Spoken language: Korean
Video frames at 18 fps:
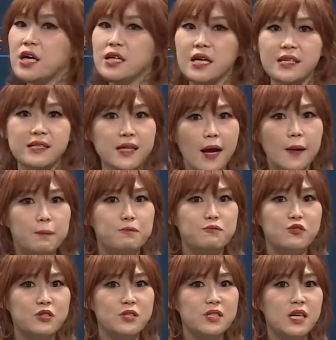안에 딱
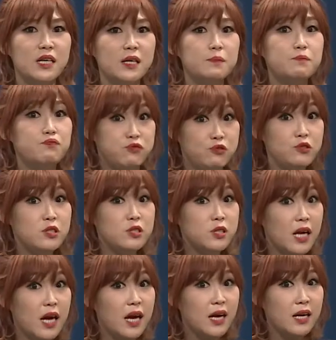문제를
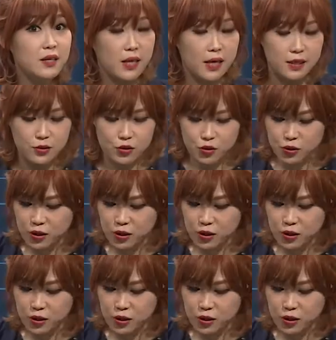풀게 될 수